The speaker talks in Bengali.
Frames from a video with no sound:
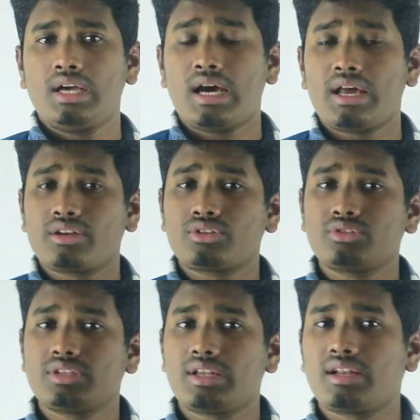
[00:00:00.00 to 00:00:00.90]
আরেকটা
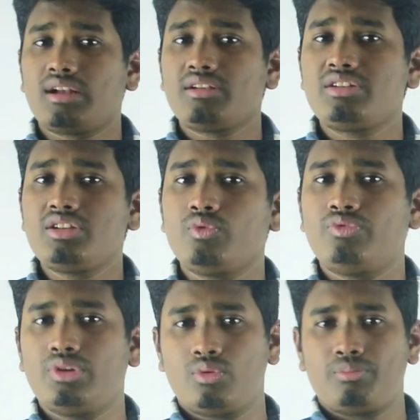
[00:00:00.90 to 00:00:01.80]
হচ্ছে রেনাল
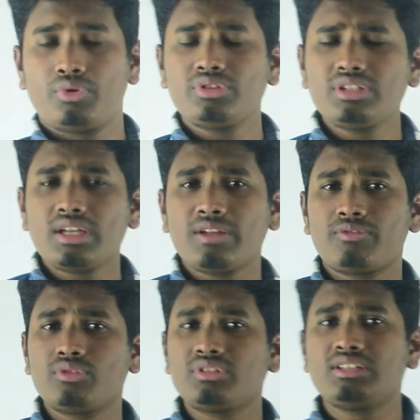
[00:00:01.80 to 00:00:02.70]
টিউবিউল প্রতিটা
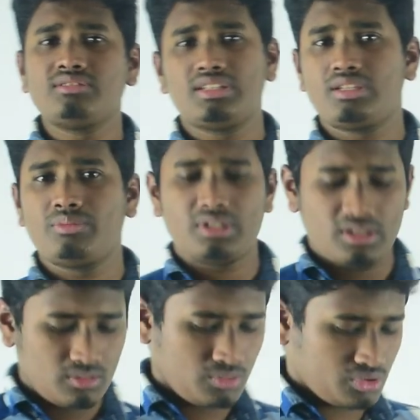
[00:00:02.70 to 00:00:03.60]
নেফ্রন তিন
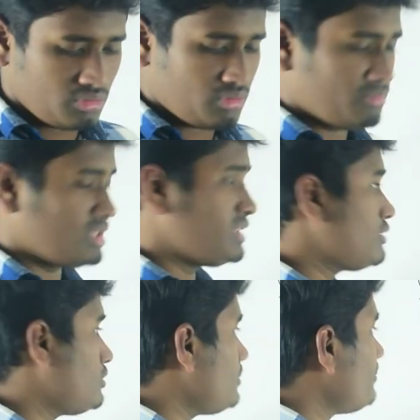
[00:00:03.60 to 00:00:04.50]
সেন্টিমিটারের মতো লম্বা দেখো